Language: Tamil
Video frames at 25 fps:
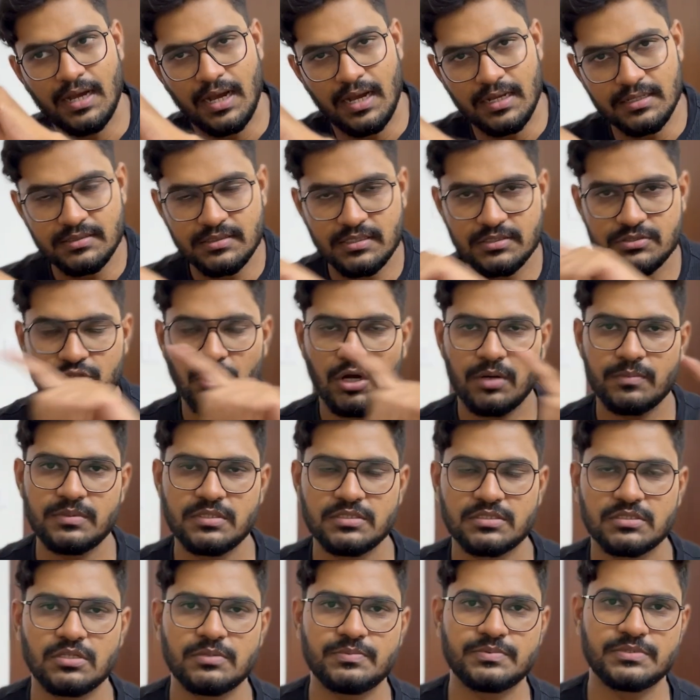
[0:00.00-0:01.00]
அந்த ஜாப்
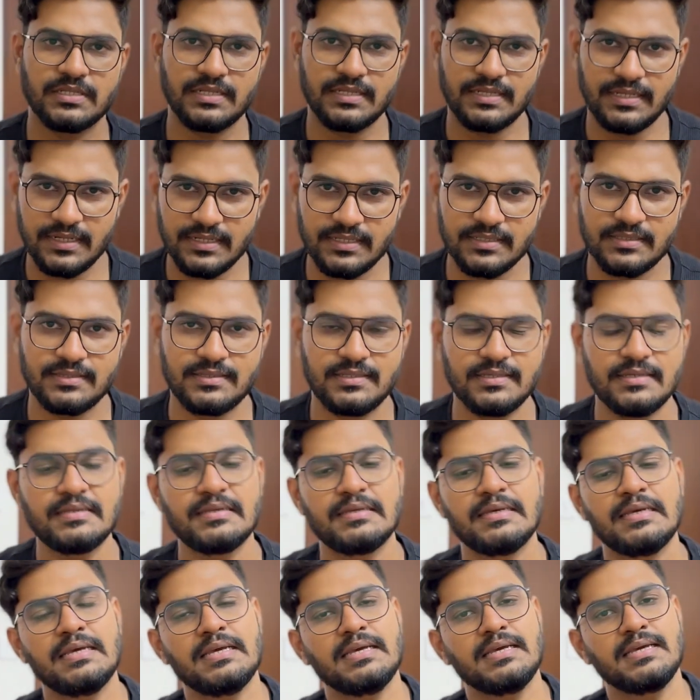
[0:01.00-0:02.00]
டிஸ்கிரிப்ஷனை எடுத்து
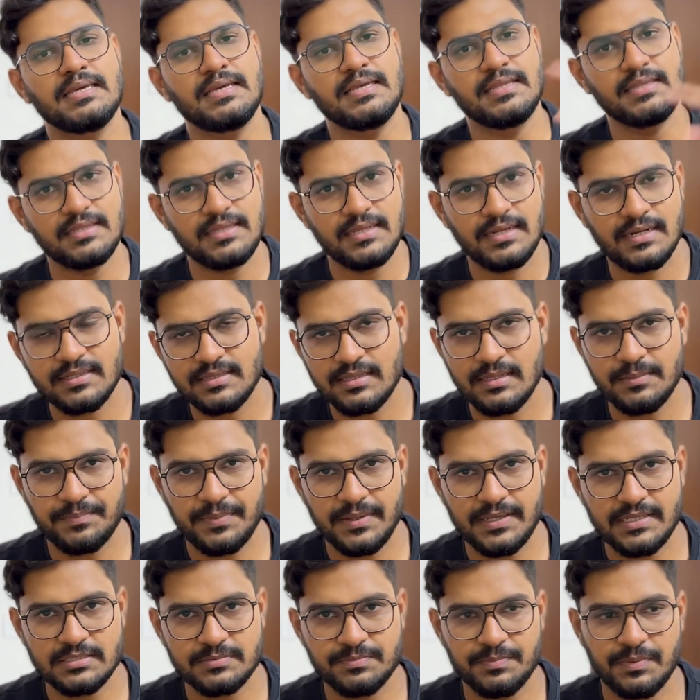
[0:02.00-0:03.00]
இந்த இடத்துல
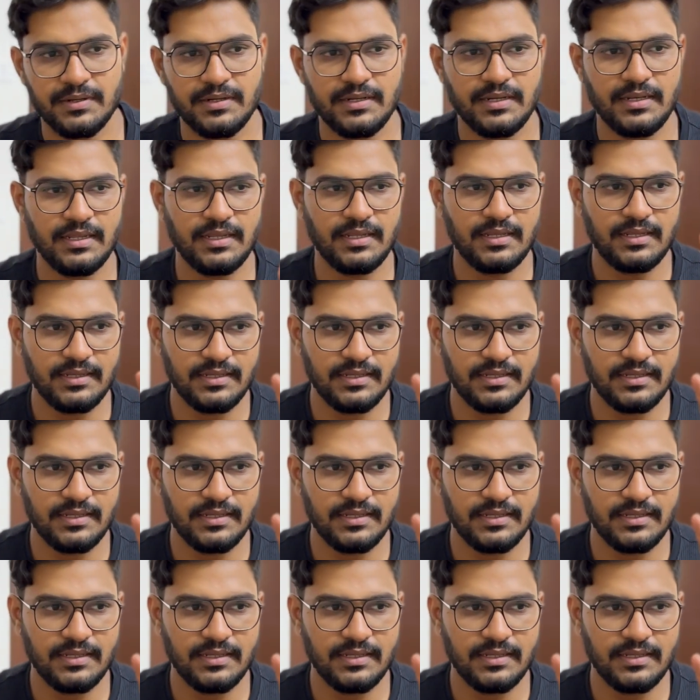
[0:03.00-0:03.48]
பேஸ்ட் பண்ணி